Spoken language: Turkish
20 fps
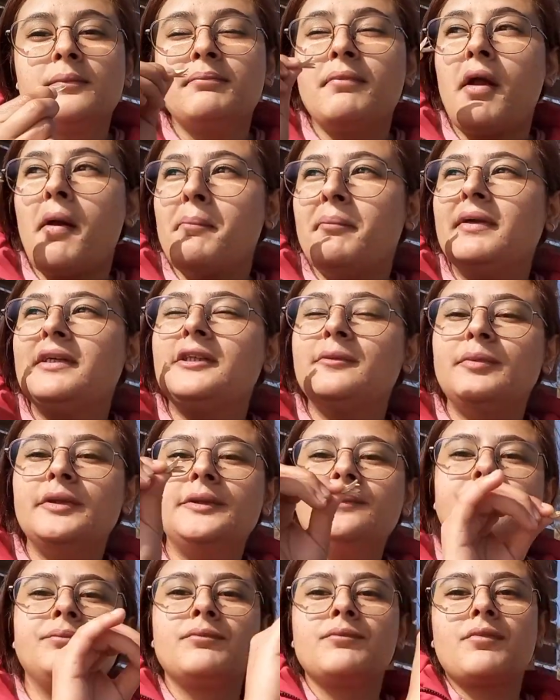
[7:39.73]
Pembe
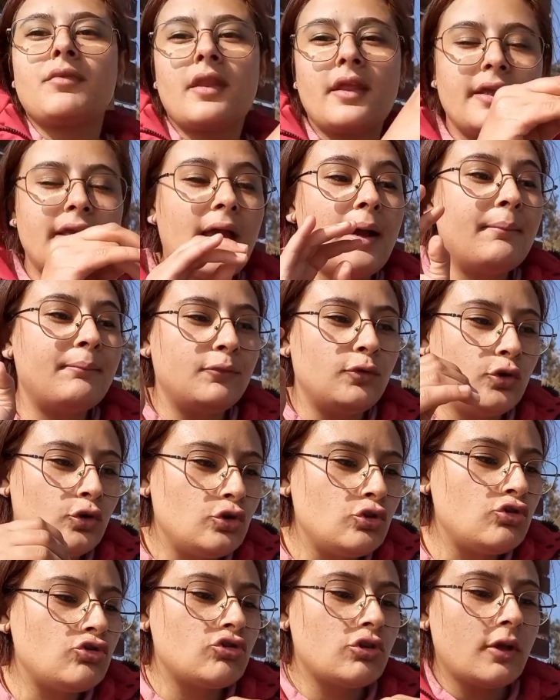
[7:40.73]
gibi
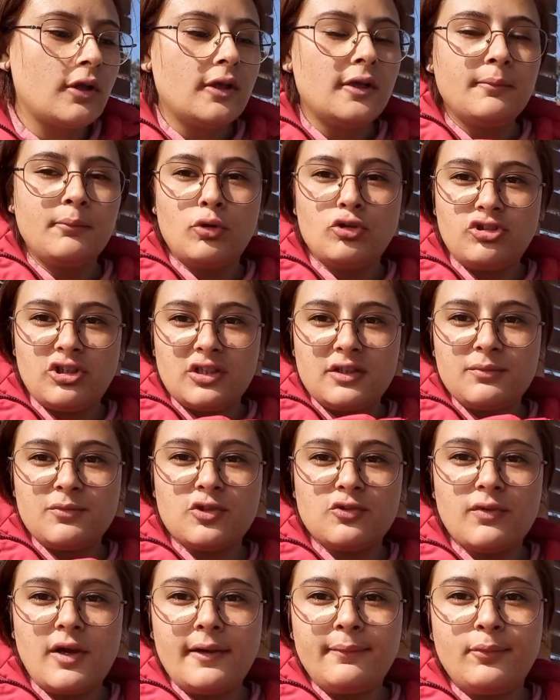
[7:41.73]
yapmıyoruz.
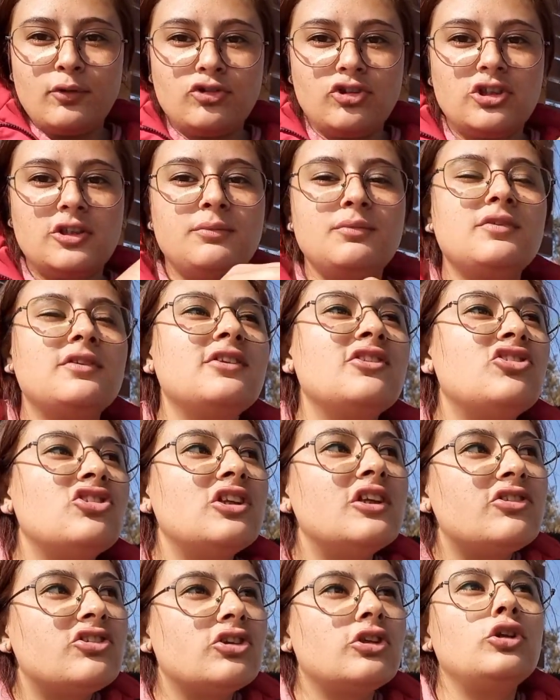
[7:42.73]
Poşetimiz var. Poşetimizin
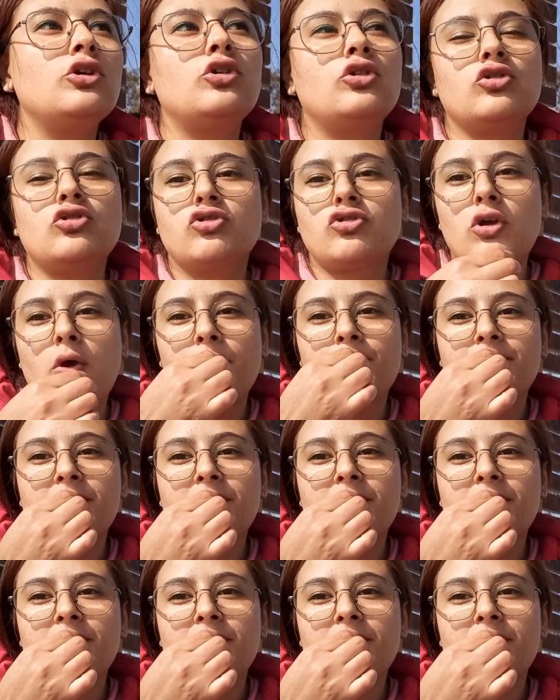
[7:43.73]
içine çıkıyoruz.